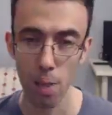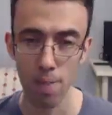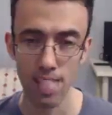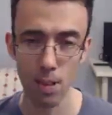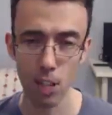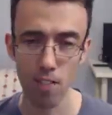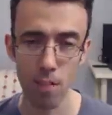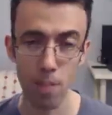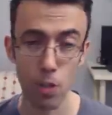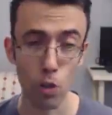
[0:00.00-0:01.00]
Pensavo di aver
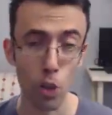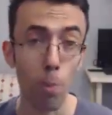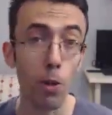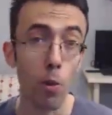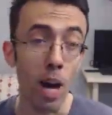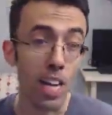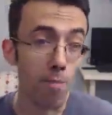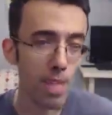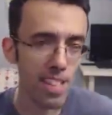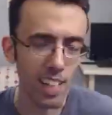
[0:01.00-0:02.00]
messo troppi romani,
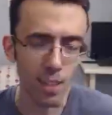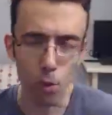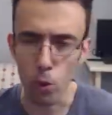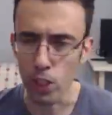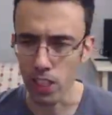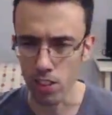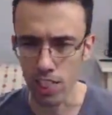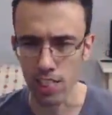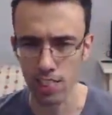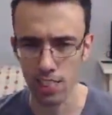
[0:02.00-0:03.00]
pensate voi,
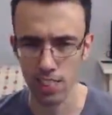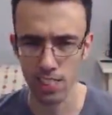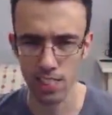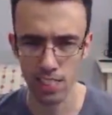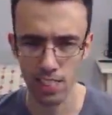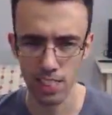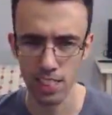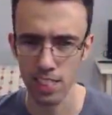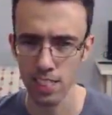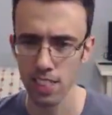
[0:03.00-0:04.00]
cioè...
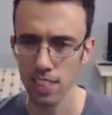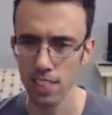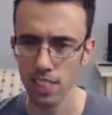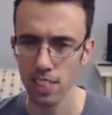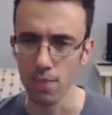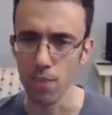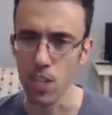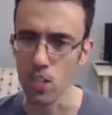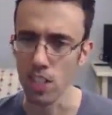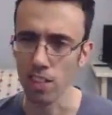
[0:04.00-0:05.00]
Eh...
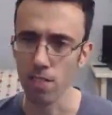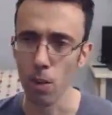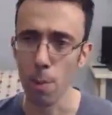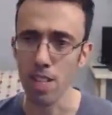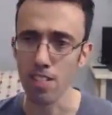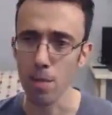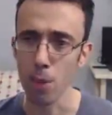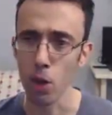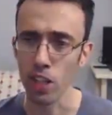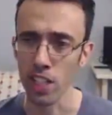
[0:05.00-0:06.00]
Invece ne ho messi
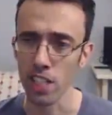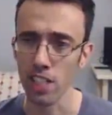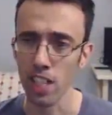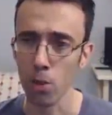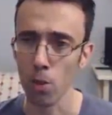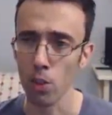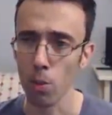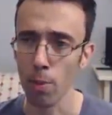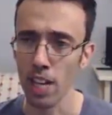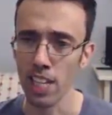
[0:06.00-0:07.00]
pochi, a quanto
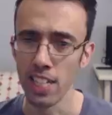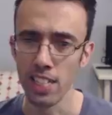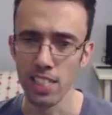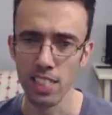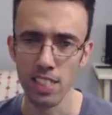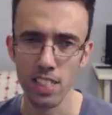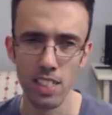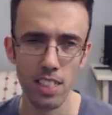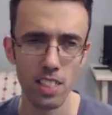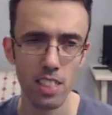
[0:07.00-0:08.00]
pare.
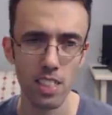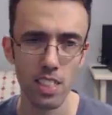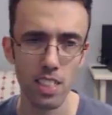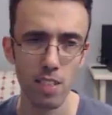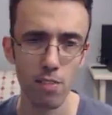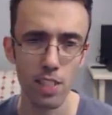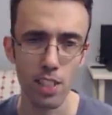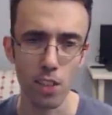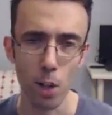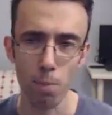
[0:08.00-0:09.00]

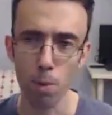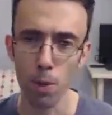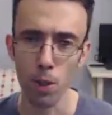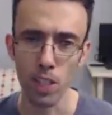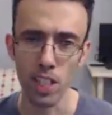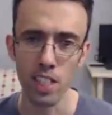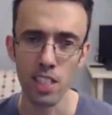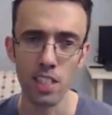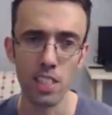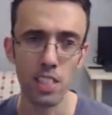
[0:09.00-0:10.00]
Fin troppo pochi.
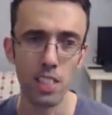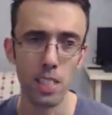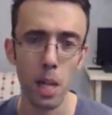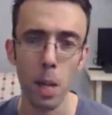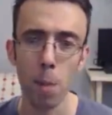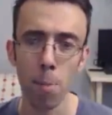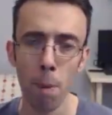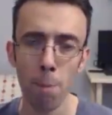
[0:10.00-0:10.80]
Ma